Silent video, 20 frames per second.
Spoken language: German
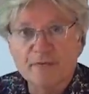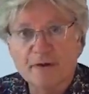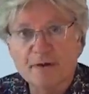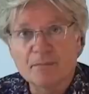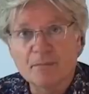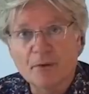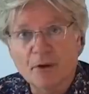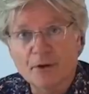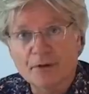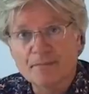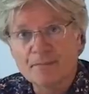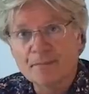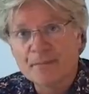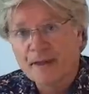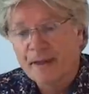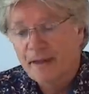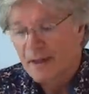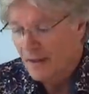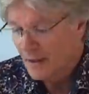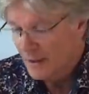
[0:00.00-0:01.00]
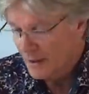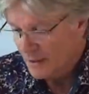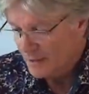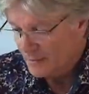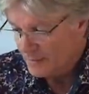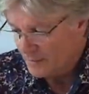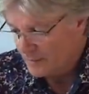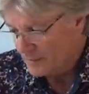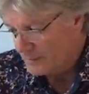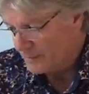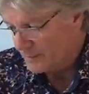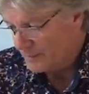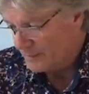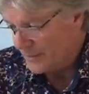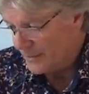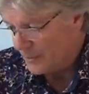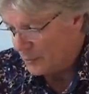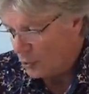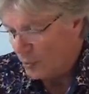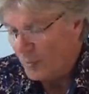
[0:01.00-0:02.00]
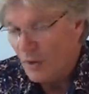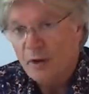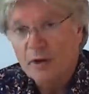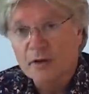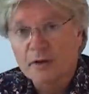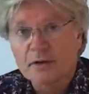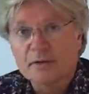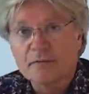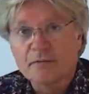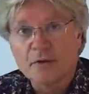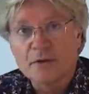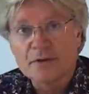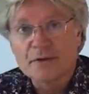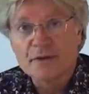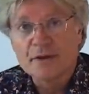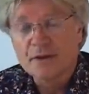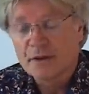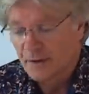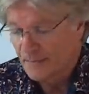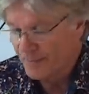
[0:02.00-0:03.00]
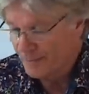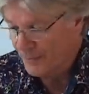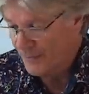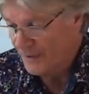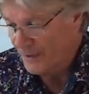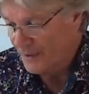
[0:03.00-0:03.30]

wenn man beobachtet, was hier